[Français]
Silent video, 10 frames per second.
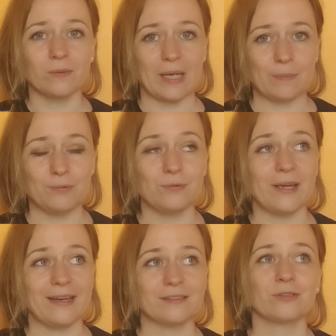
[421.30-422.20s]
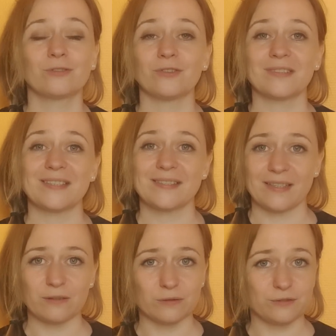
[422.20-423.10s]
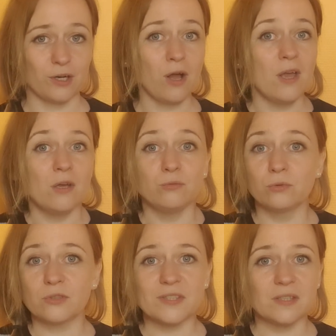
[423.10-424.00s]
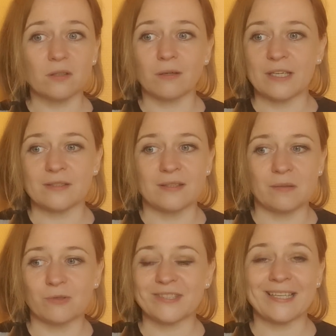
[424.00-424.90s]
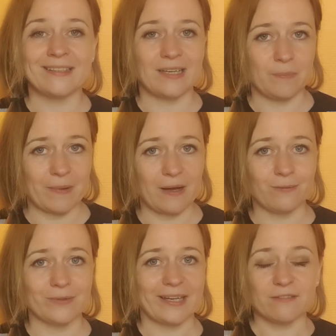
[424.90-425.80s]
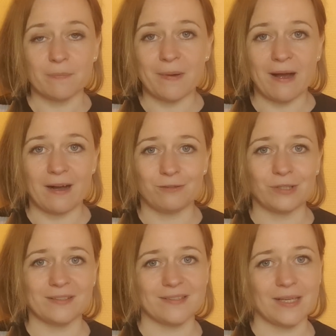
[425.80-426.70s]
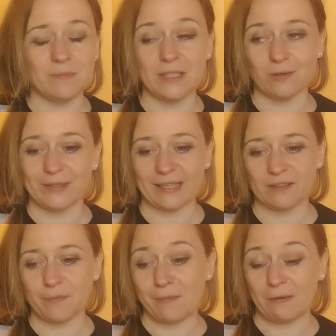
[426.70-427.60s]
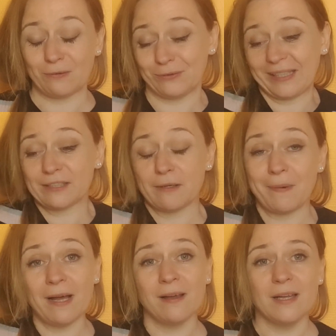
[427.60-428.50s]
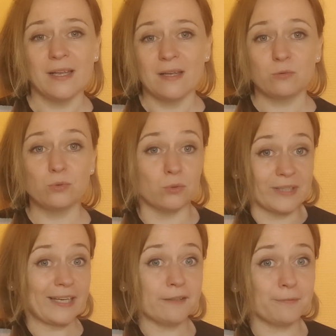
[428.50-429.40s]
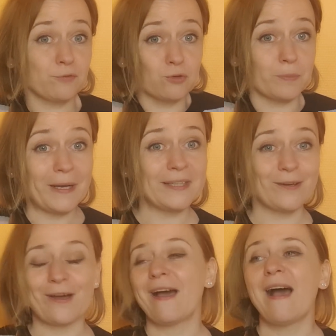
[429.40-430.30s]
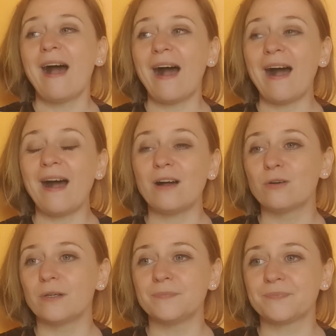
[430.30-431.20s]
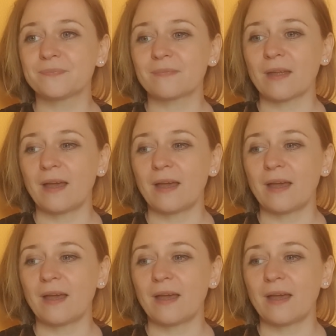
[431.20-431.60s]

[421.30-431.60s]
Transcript: on a pu être dans des inconforts, nous aussi relationnellement ça n'allait pas, on n'arrivait pas à avoir des amis, on n'arrive on n'arrivait pas, ou on n'arrive toujours pas d'ailleurs, euh,